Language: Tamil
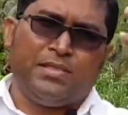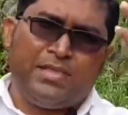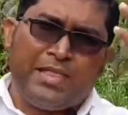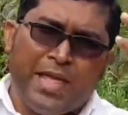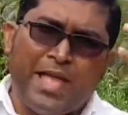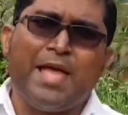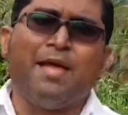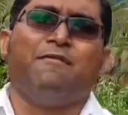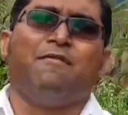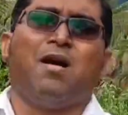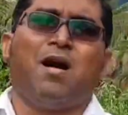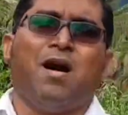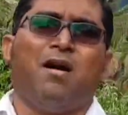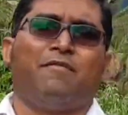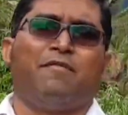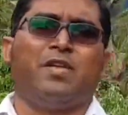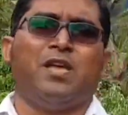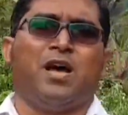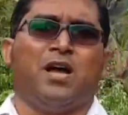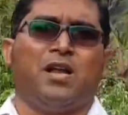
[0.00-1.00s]
தேவ
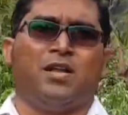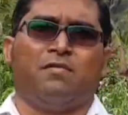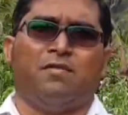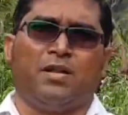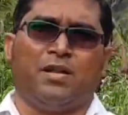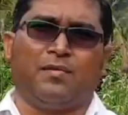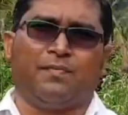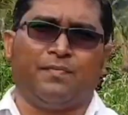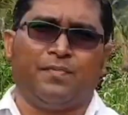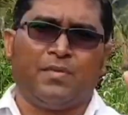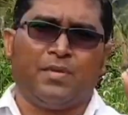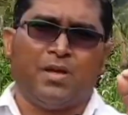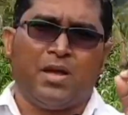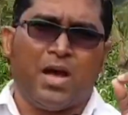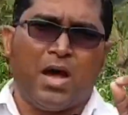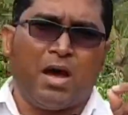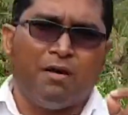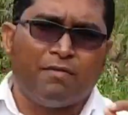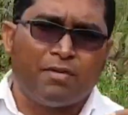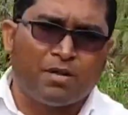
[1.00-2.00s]
ஆவியானவர்
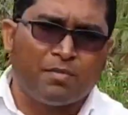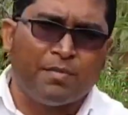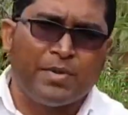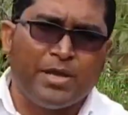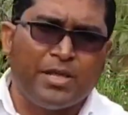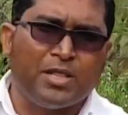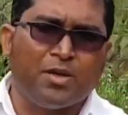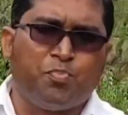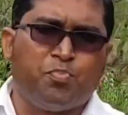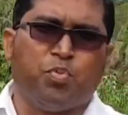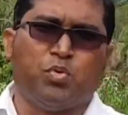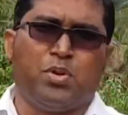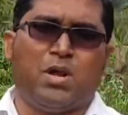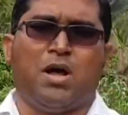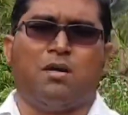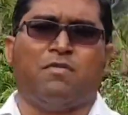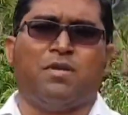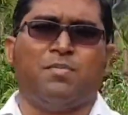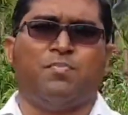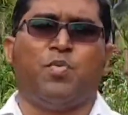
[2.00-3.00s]
அவர் மீது
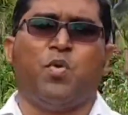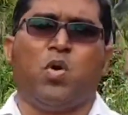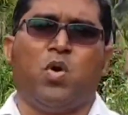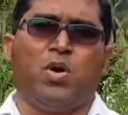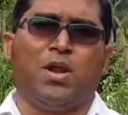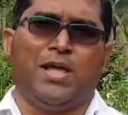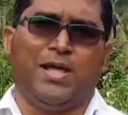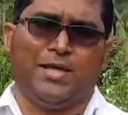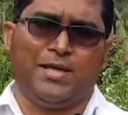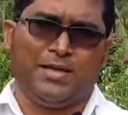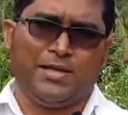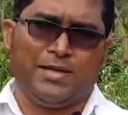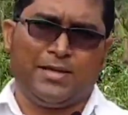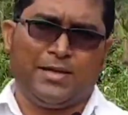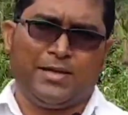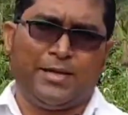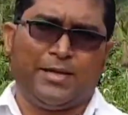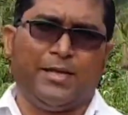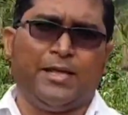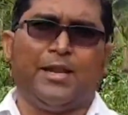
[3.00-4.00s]
புறாவை போல
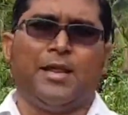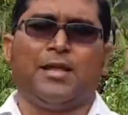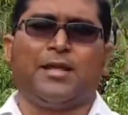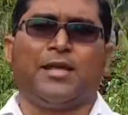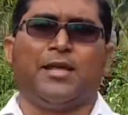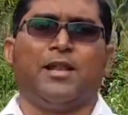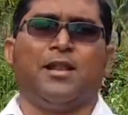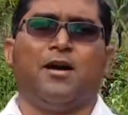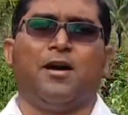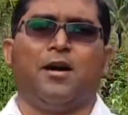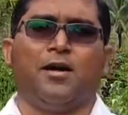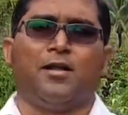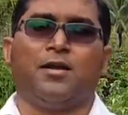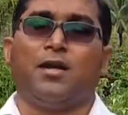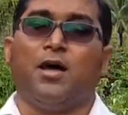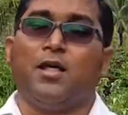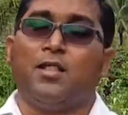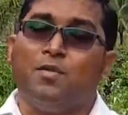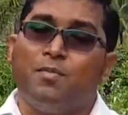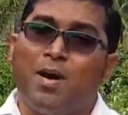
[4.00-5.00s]
இறங்கினார்
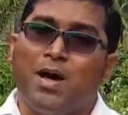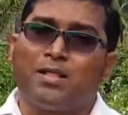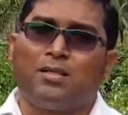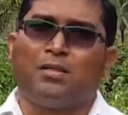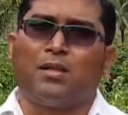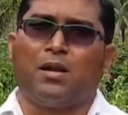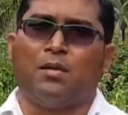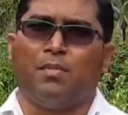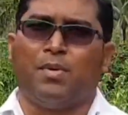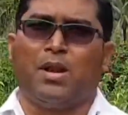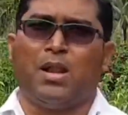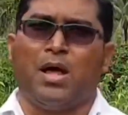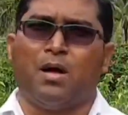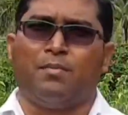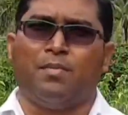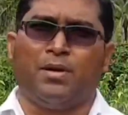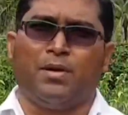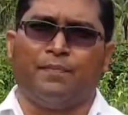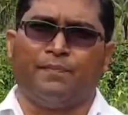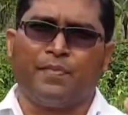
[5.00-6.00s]
அது
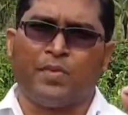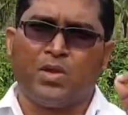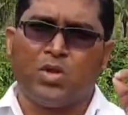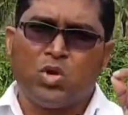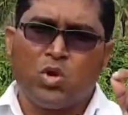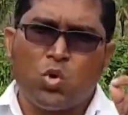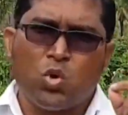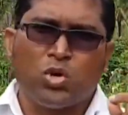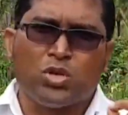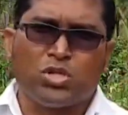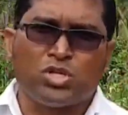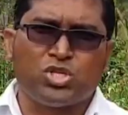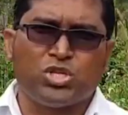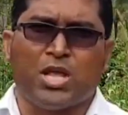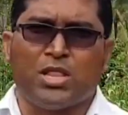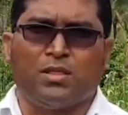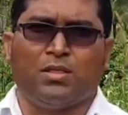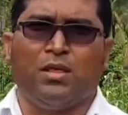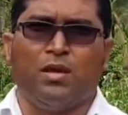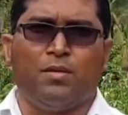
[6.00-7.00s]
மாத்திரமல்லாமல் ஒரு
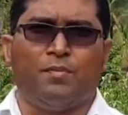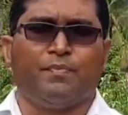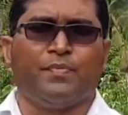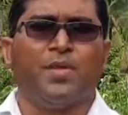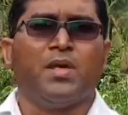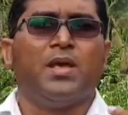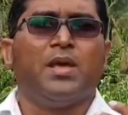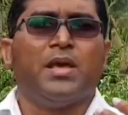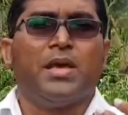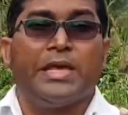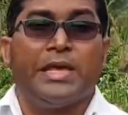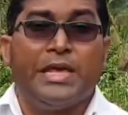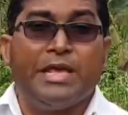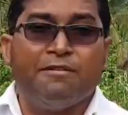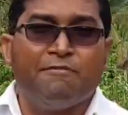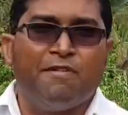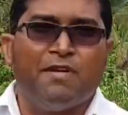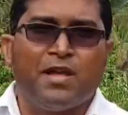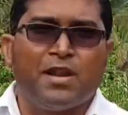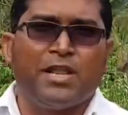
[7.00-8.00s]
சத்தம்
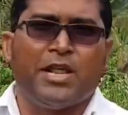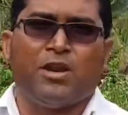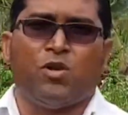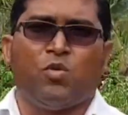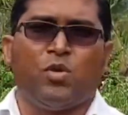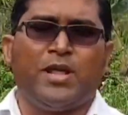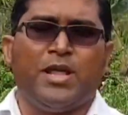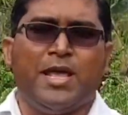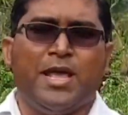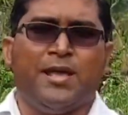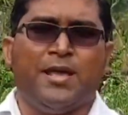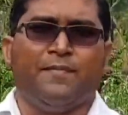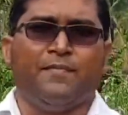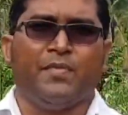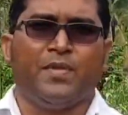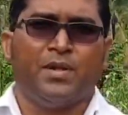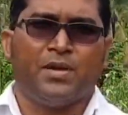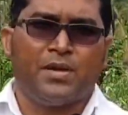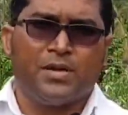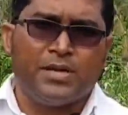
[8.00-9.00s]
இவர் என்னுடைய
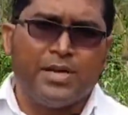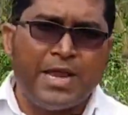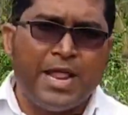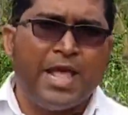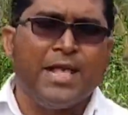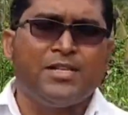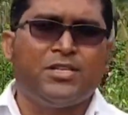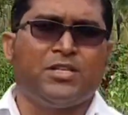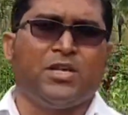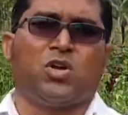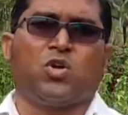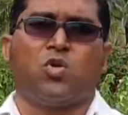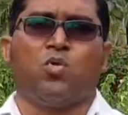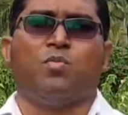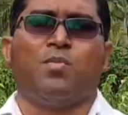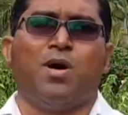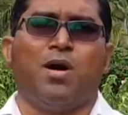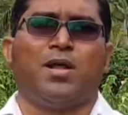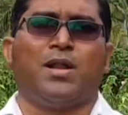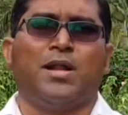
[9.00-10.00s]

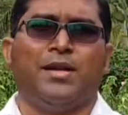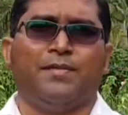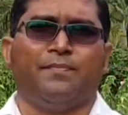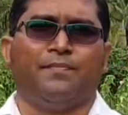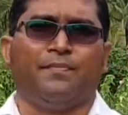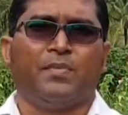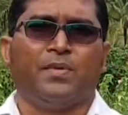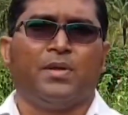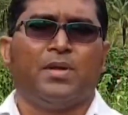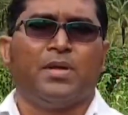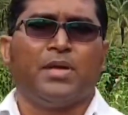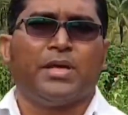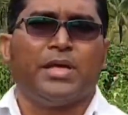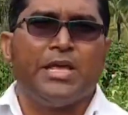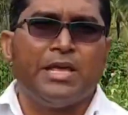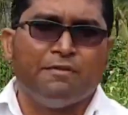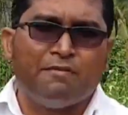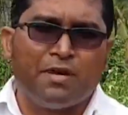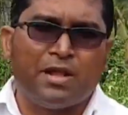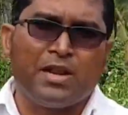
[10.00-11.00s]
நேசகுமாரன்
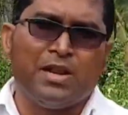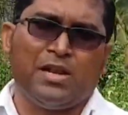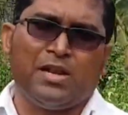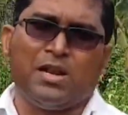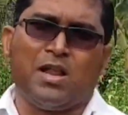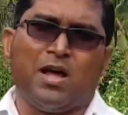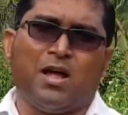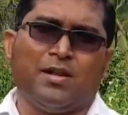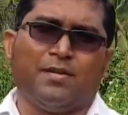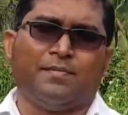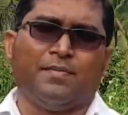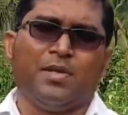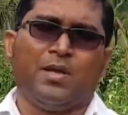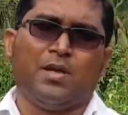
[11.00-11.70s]
இவரில் நான்